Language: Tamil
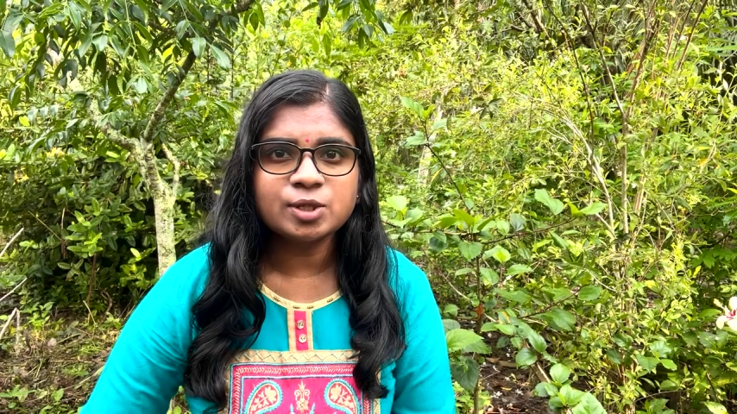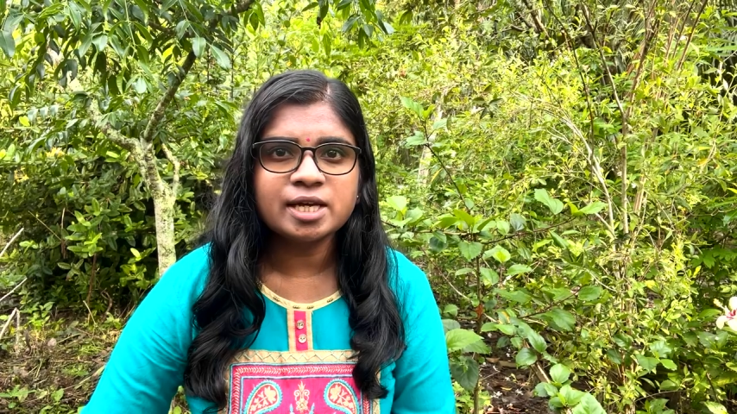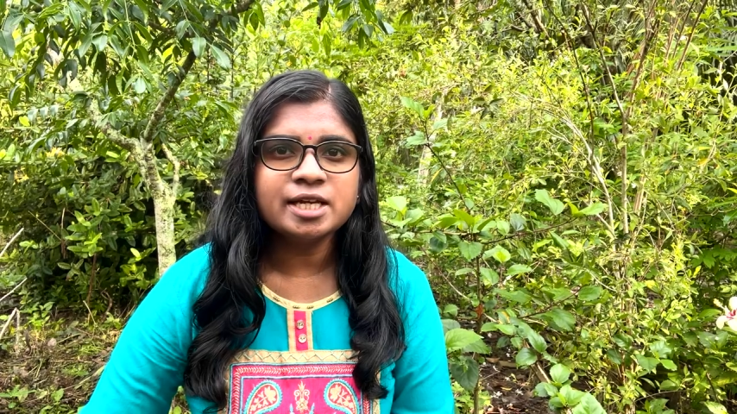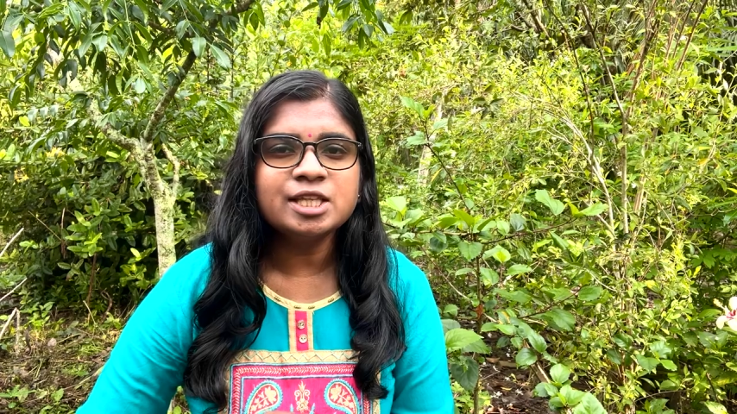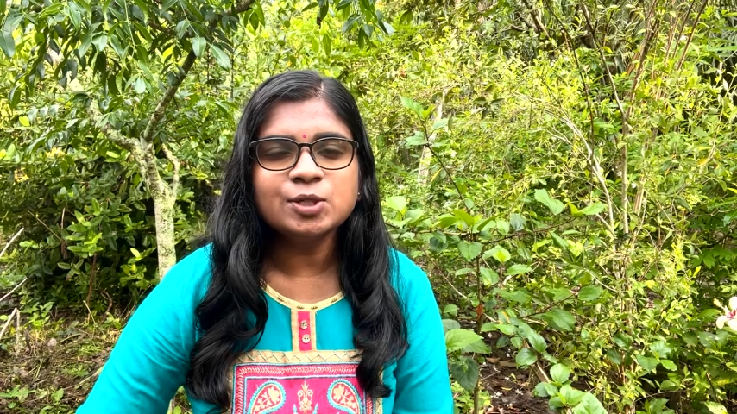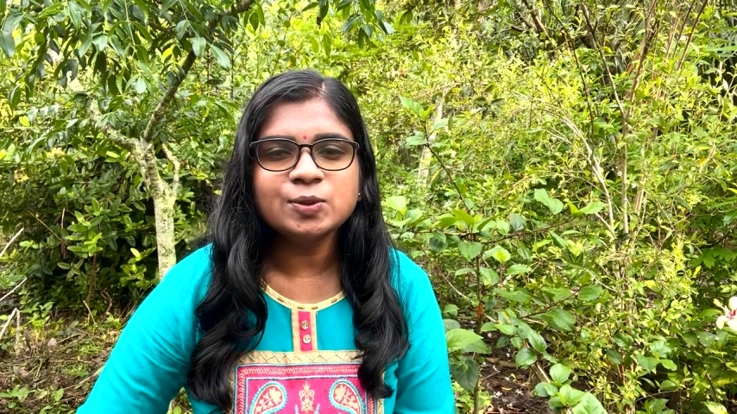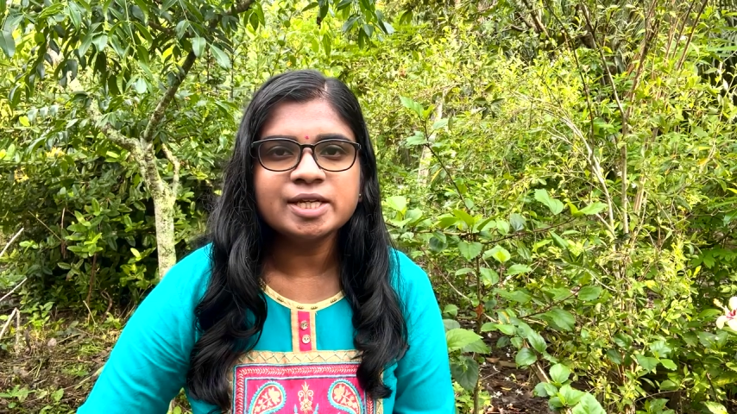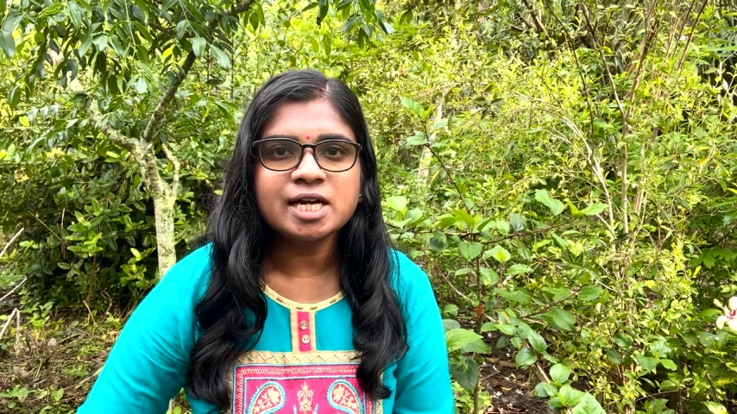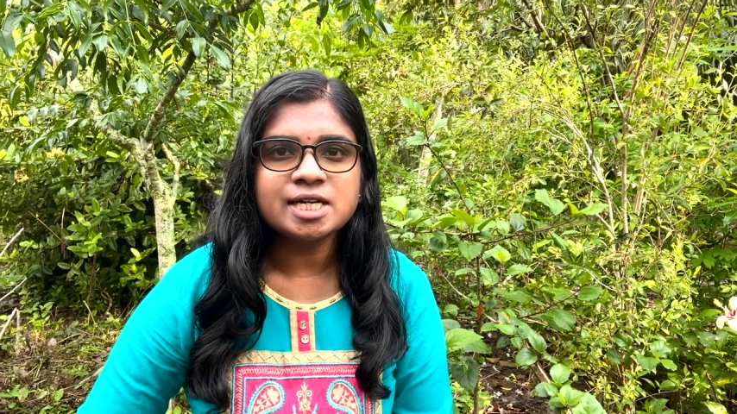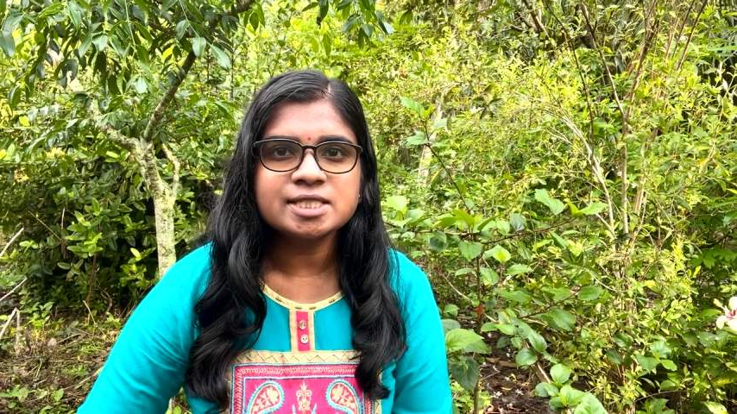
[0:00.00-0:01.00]
கொள்ள இந்த
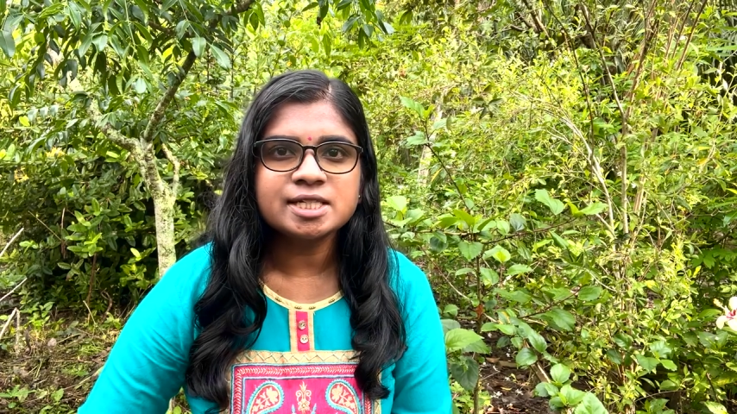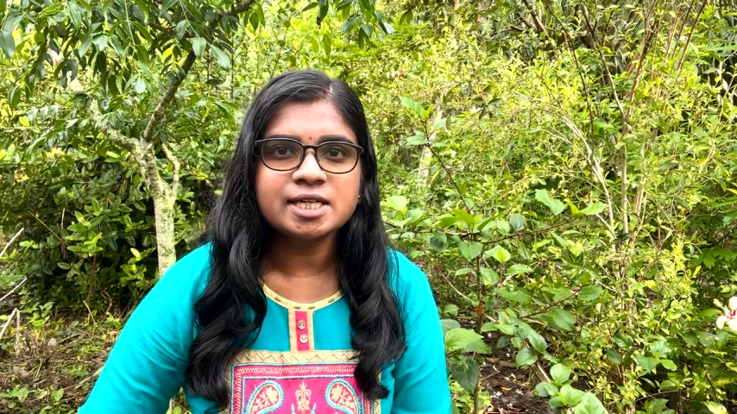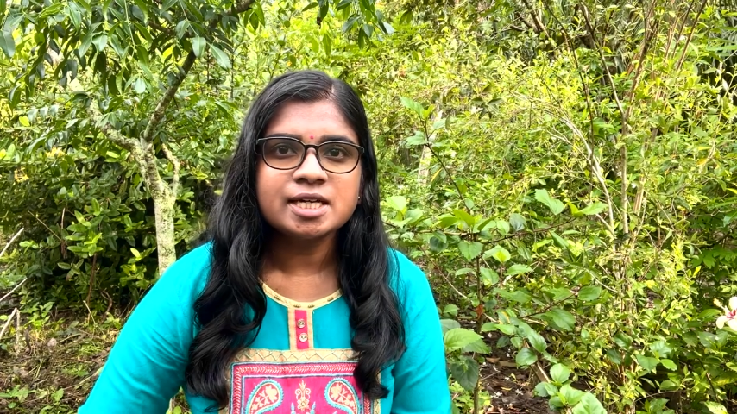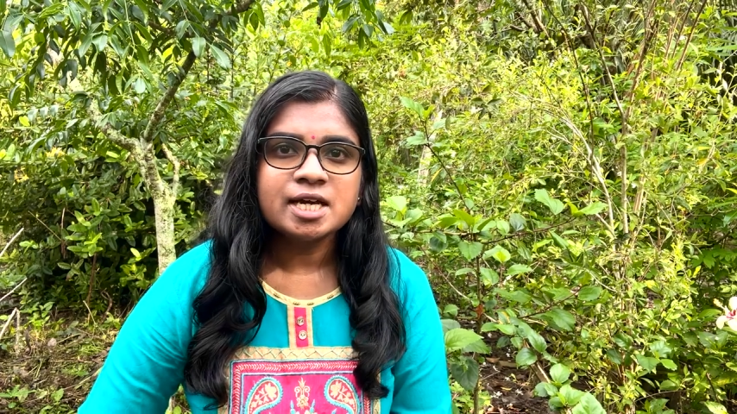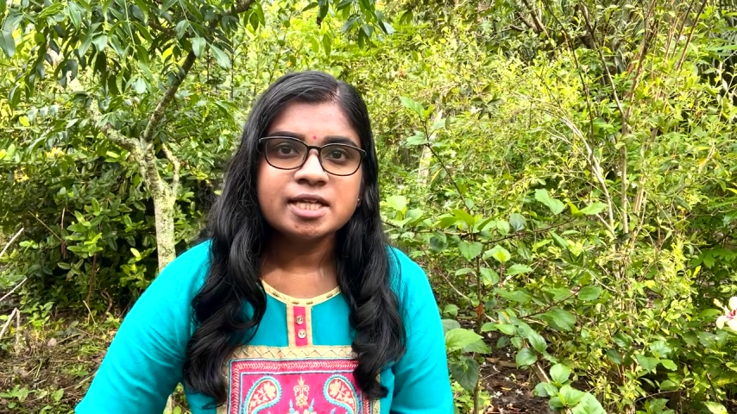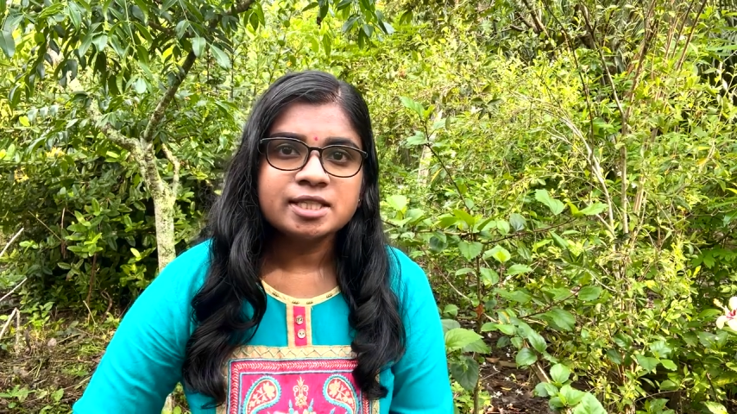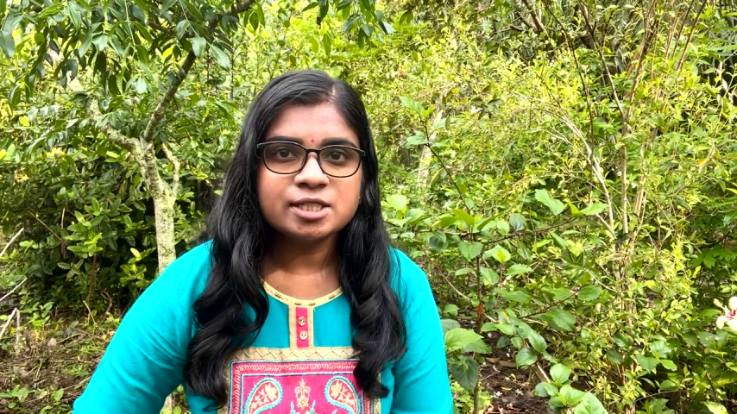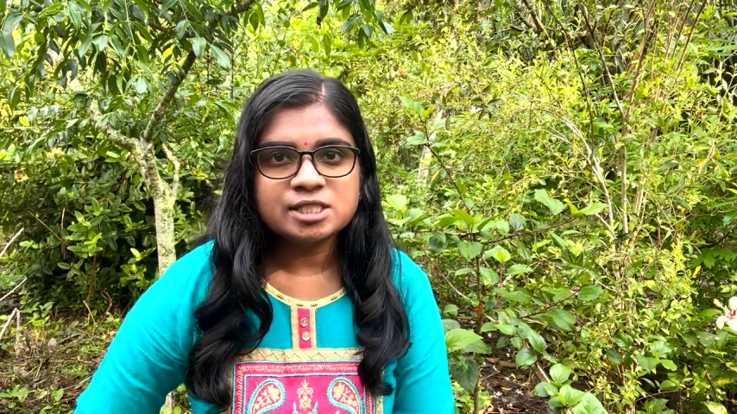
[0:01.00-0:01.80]
நூலின் ஆசிரியர் திரு